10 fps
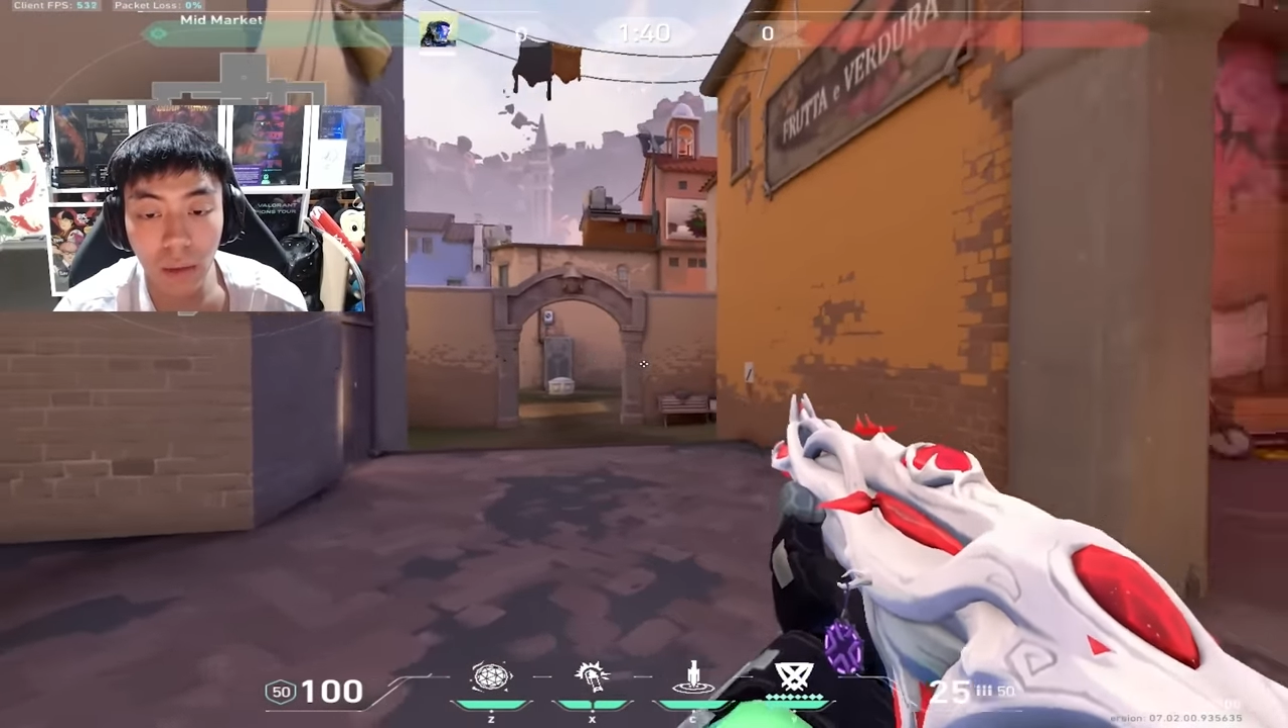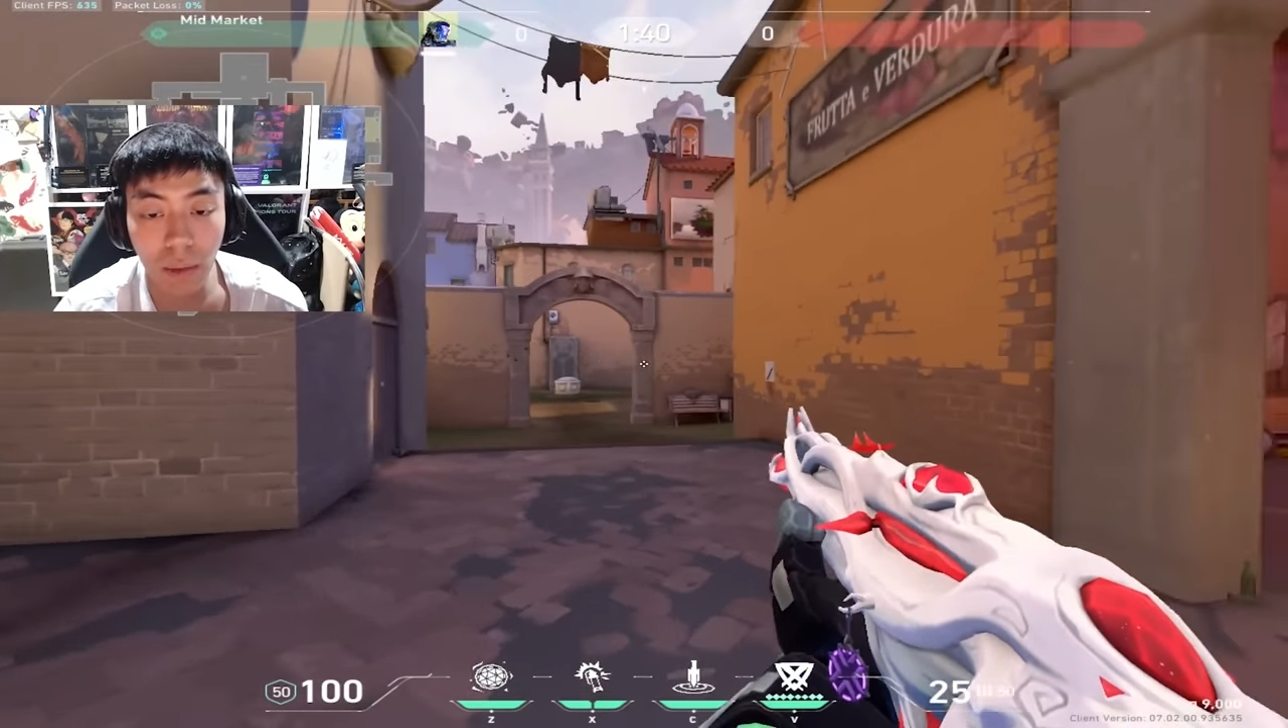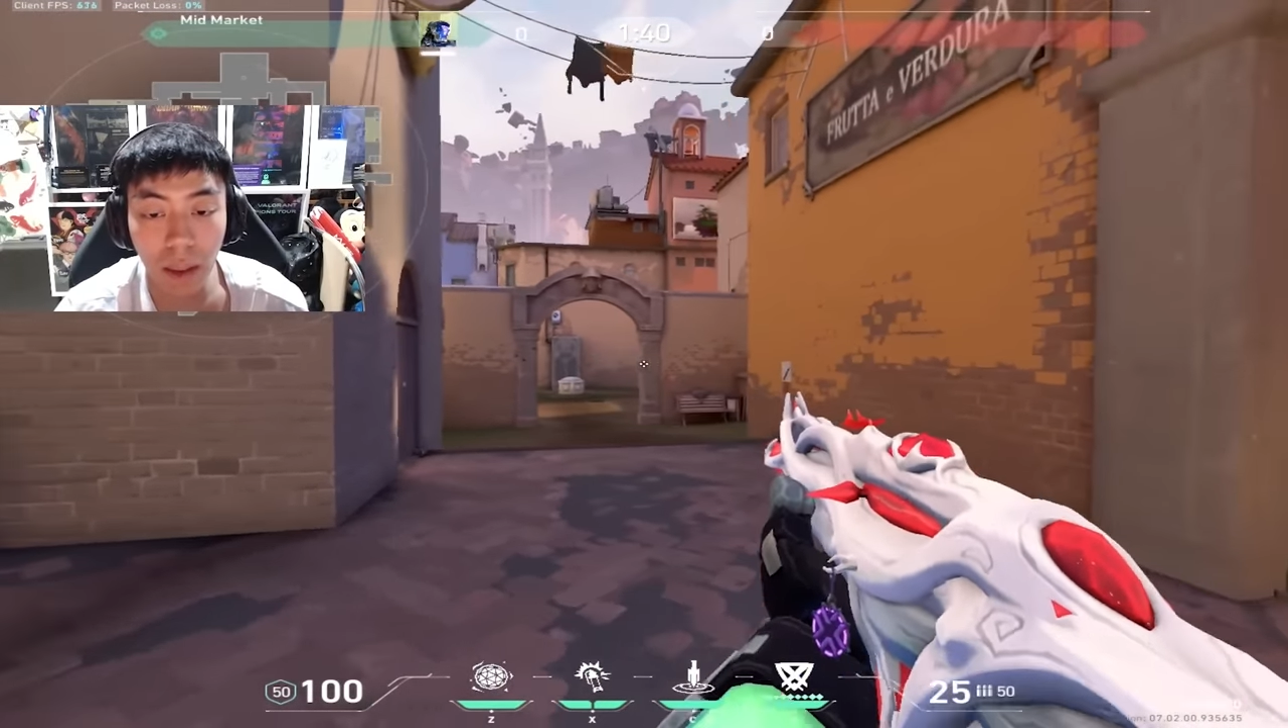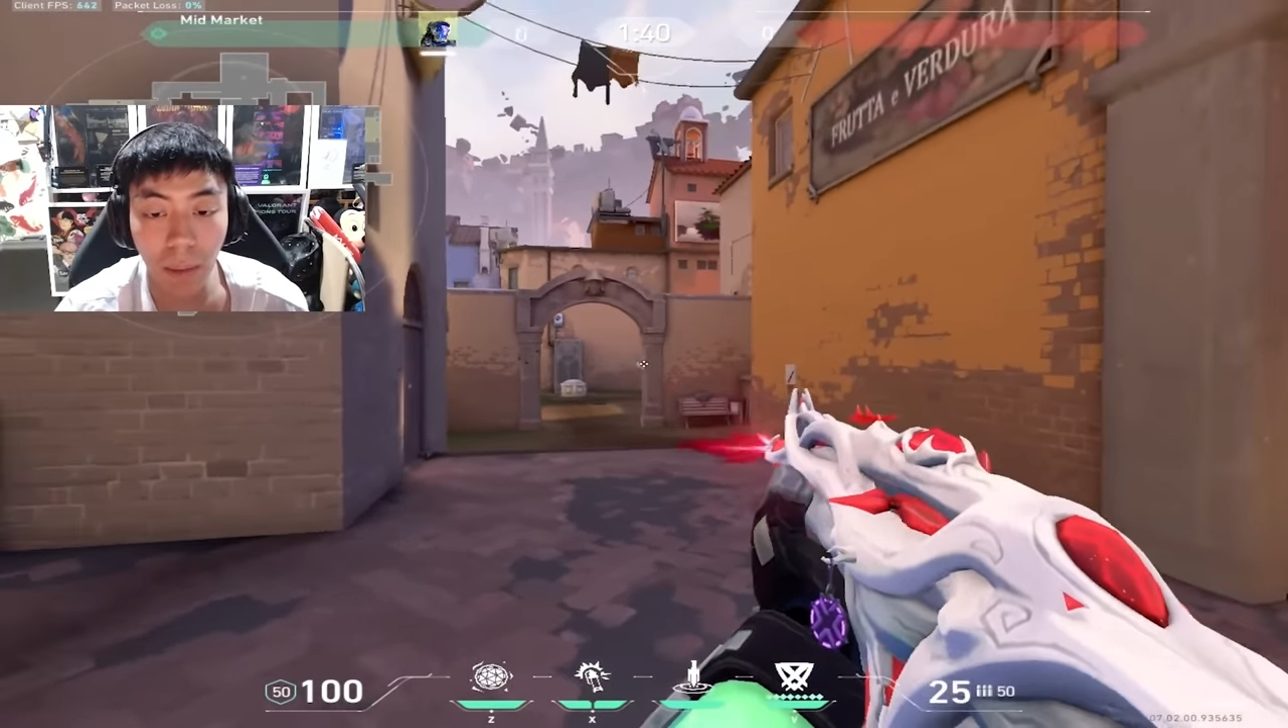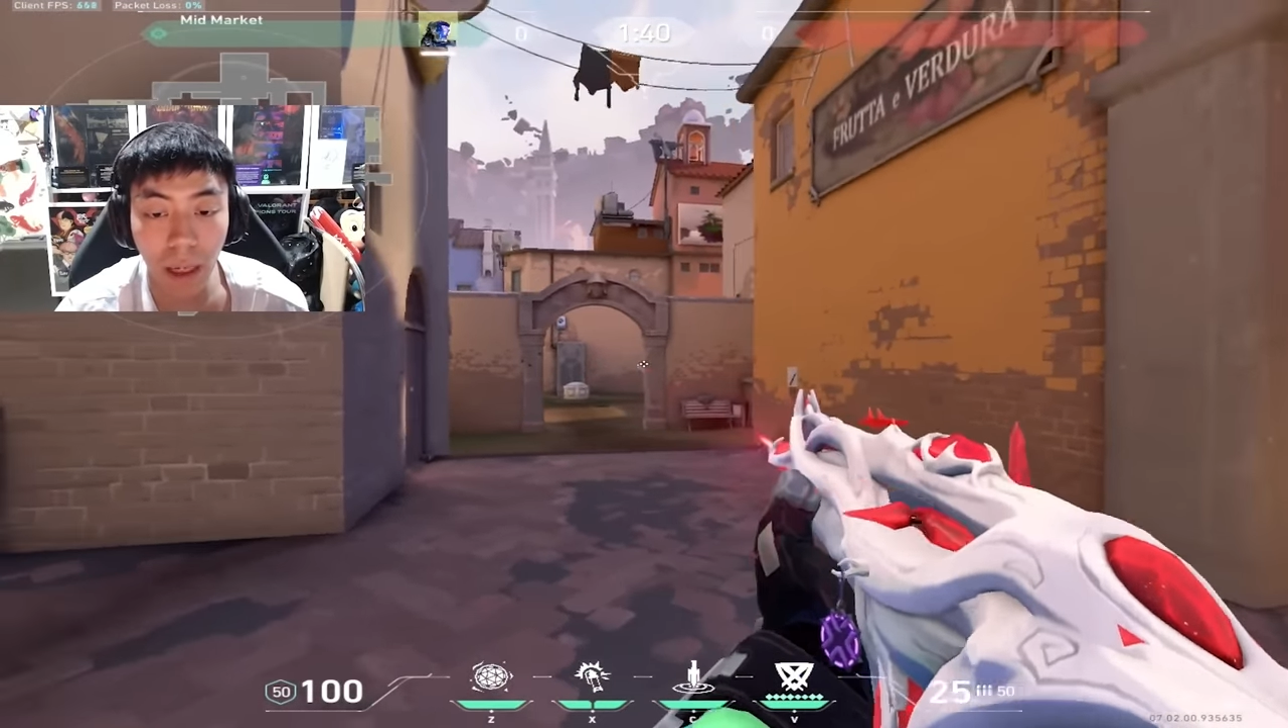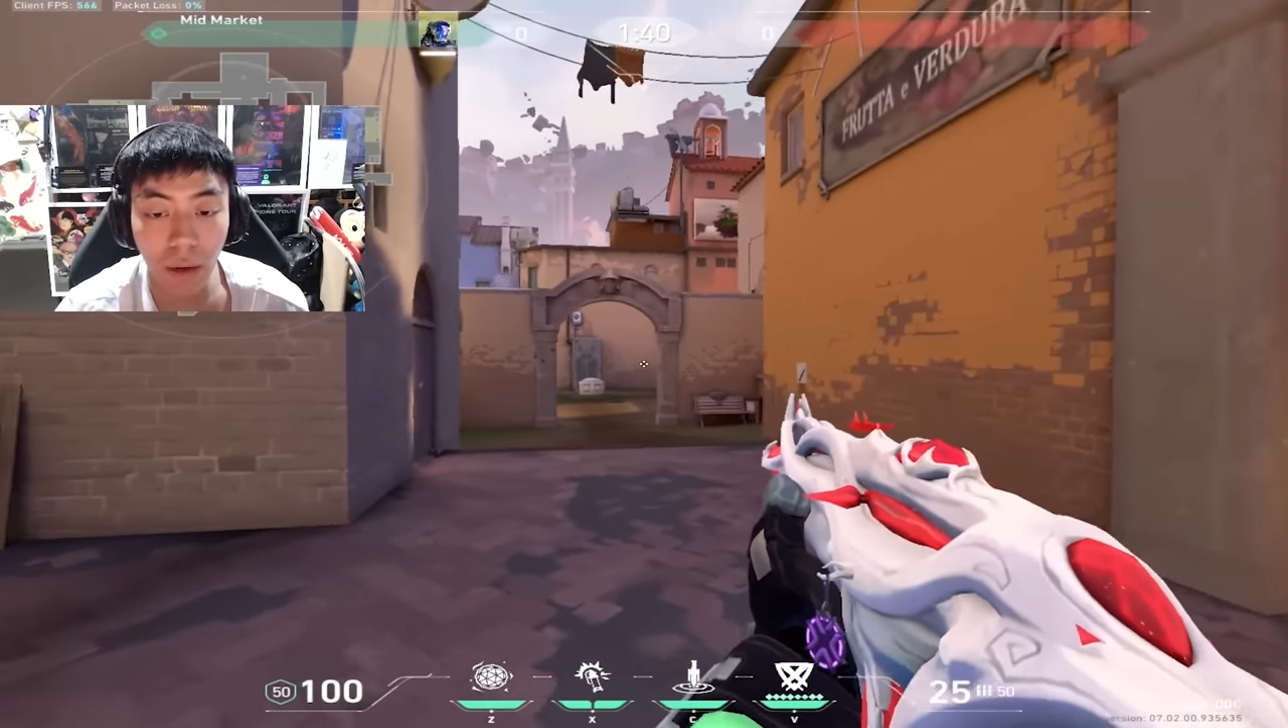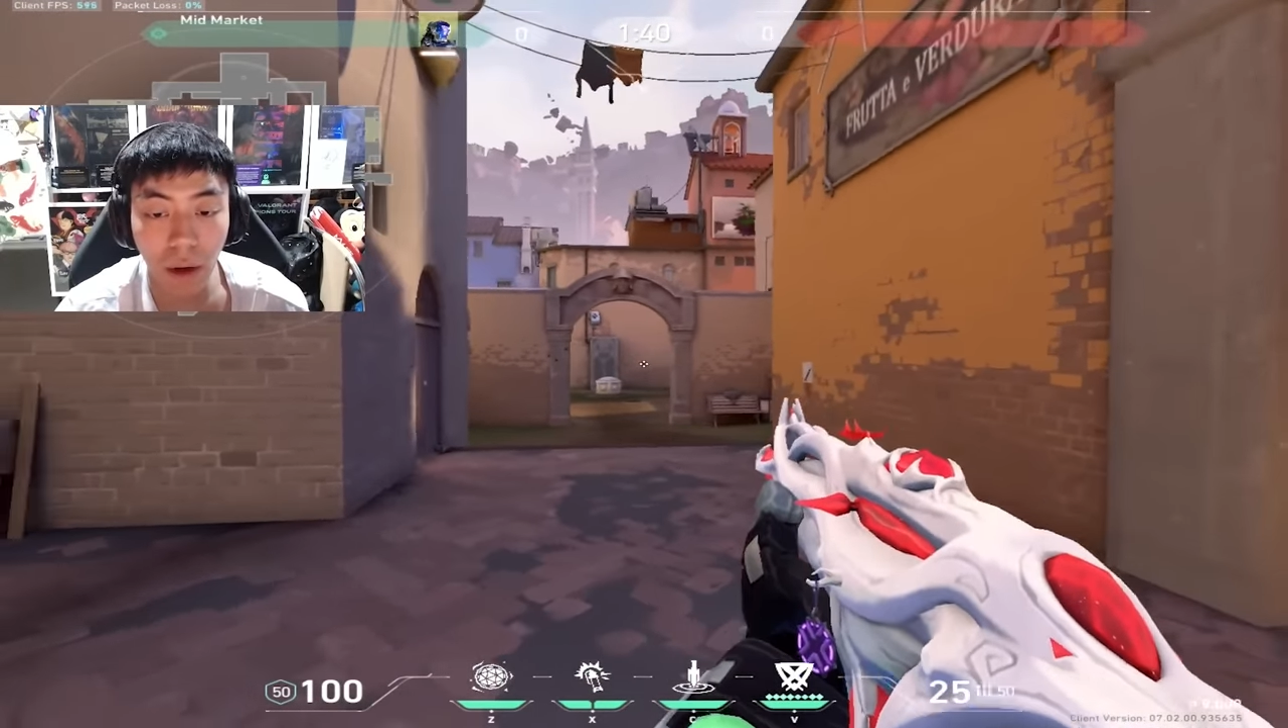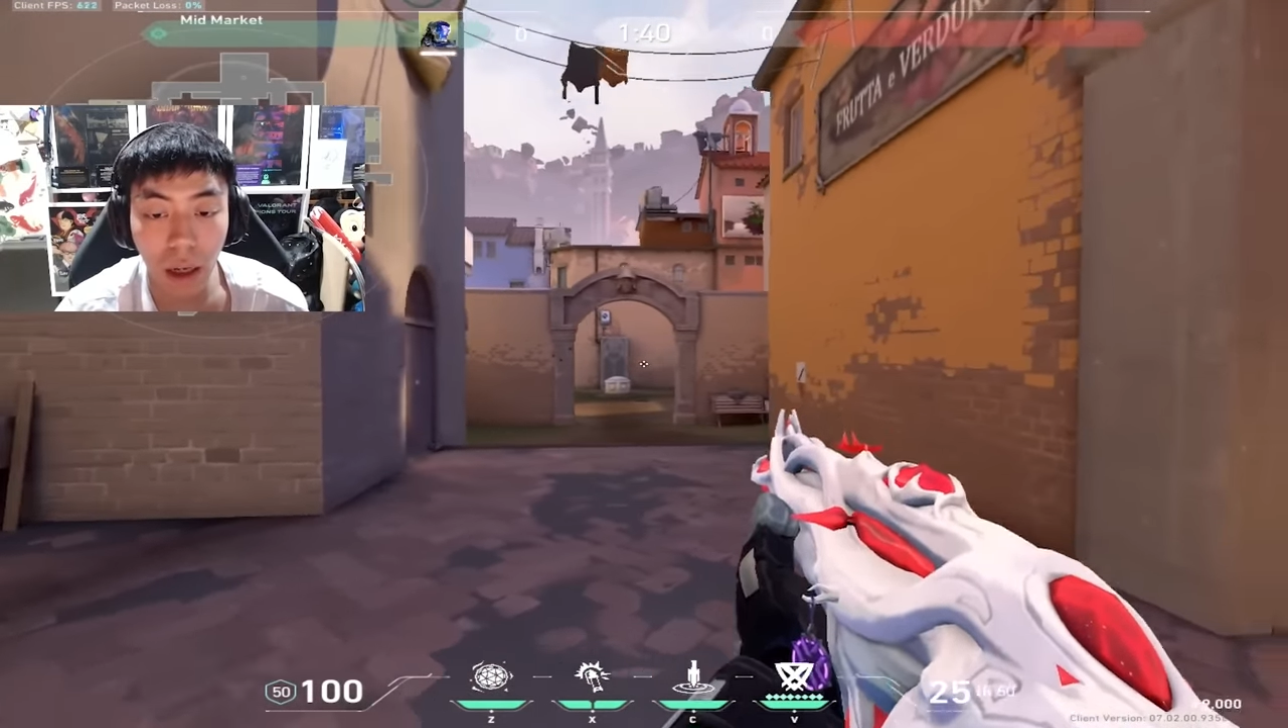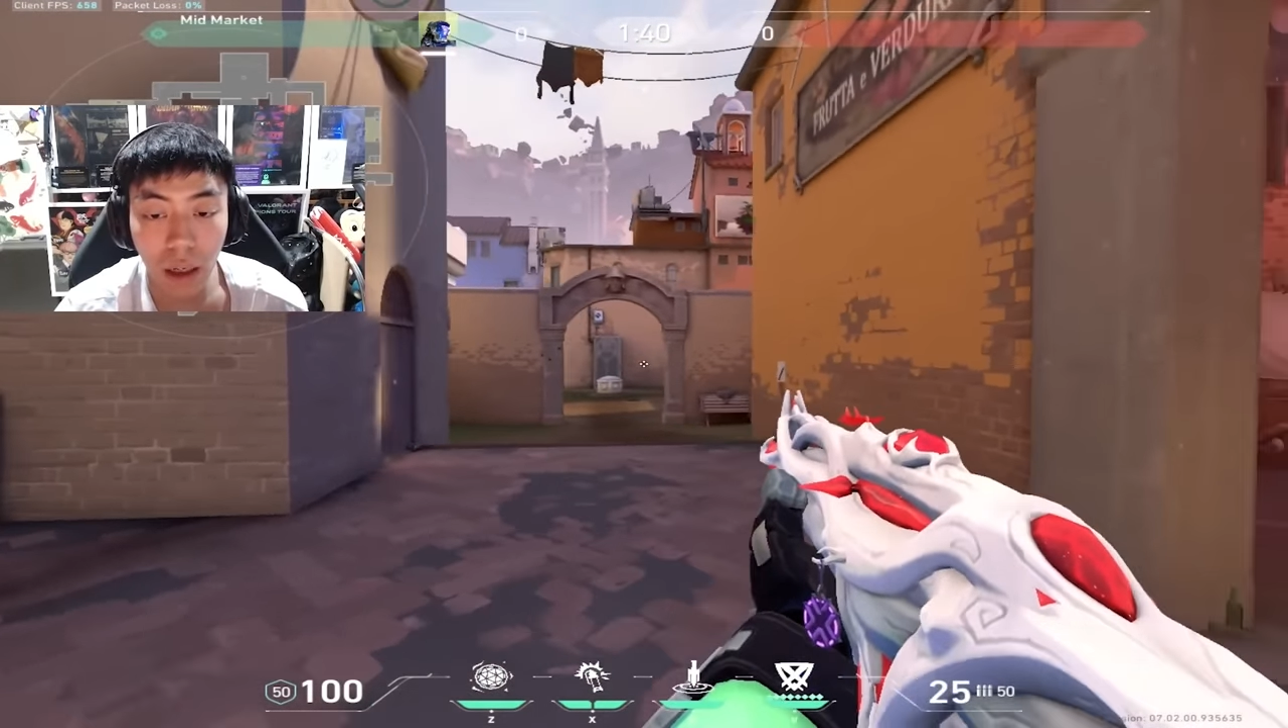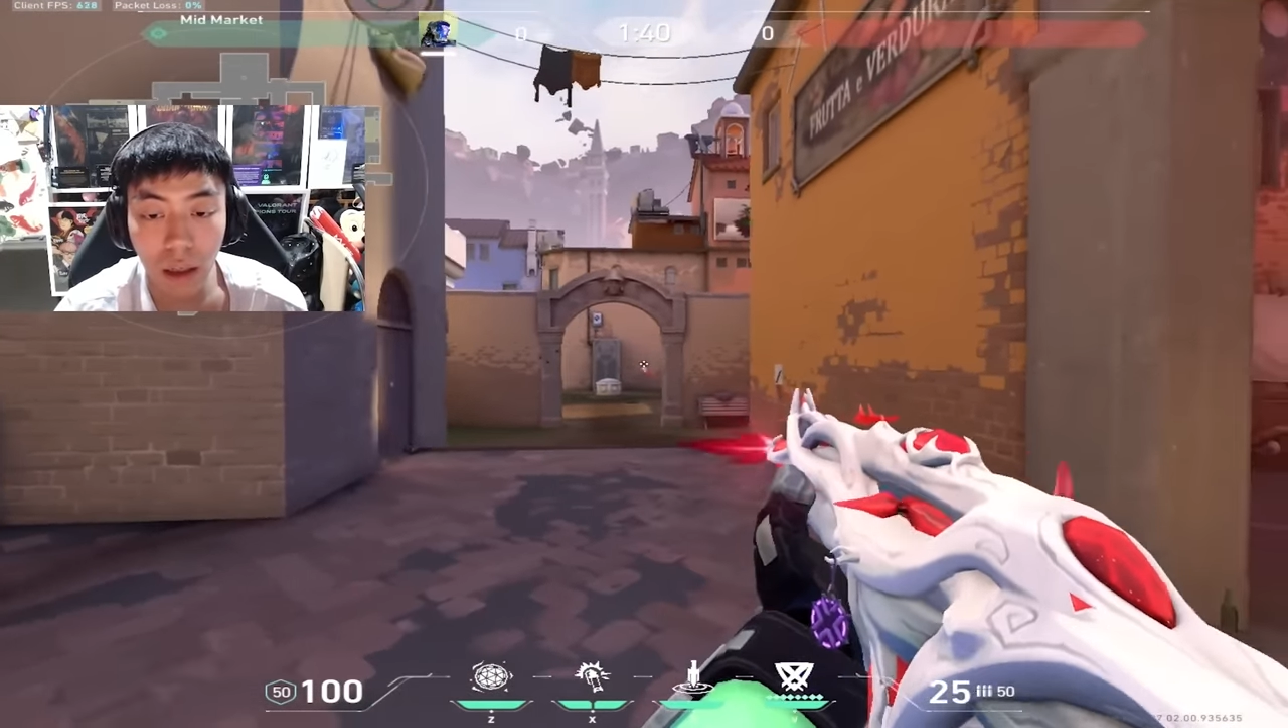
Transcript: มันจะแม่นกว่า